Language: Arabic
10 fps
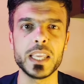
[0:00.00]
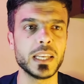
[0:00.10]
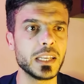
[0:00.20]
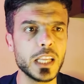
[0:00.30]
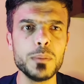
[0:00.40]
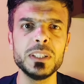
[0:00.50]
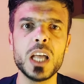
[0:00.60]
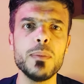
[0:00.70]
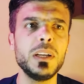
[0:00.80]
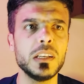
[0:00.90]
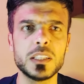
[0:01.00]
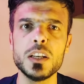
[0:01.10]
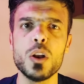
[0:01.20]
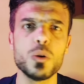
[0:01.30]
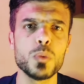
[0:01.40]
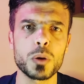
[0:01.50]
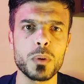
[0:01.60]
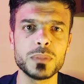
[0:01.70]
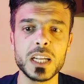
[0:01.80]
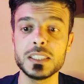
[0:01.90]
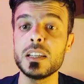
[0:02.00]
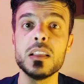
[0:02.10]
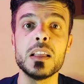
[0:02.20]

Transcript: يعني الكل بيتابع الكل الأمور ممتازة